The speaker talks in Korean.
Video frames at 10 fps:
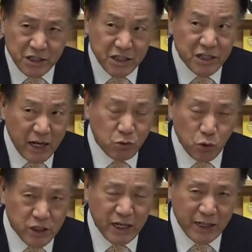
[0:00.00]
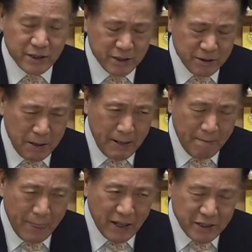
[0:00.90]
신의 도시라는
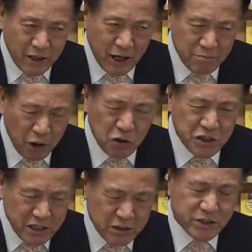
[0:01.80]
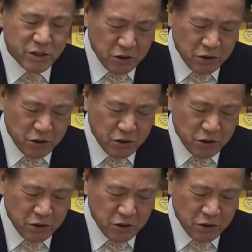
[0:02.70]
이러한 명칭을 쓴